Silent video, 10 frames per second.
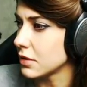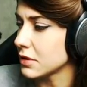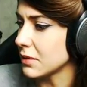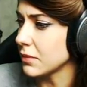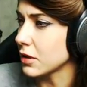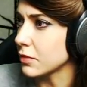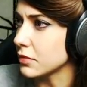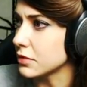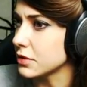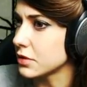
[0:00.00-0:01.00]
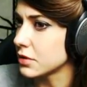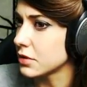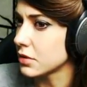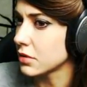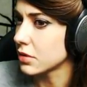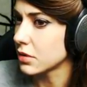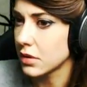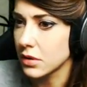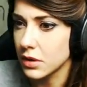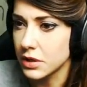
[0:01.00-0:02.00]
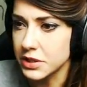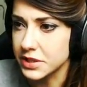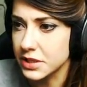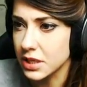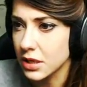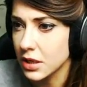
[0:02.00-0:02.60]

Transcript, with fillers: Tam mogę pójść. List.